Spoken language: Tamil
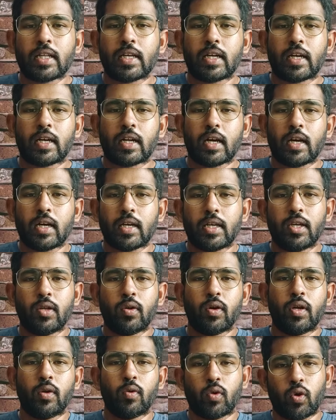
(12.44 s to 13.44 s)
கதை என்னன்னா
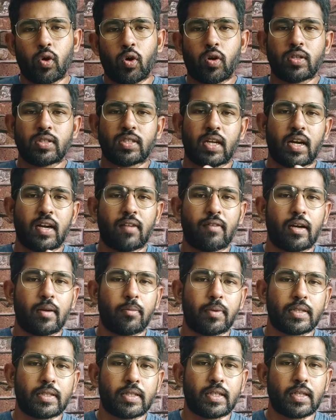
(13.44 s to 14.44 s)
ஹீரோயின் ஒரு லோக்கல் சேனல்ல வேலை
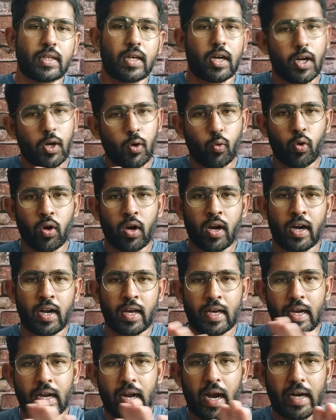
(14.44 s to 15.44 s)
பார்த்துட்டு இருக்காங்க ஊர்ல
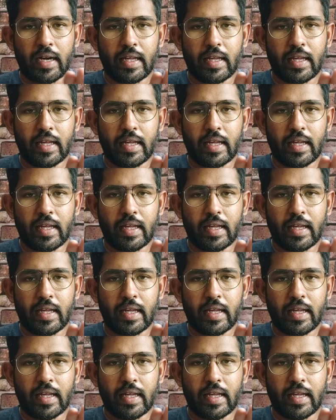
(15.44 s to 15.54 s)
நடக்கிற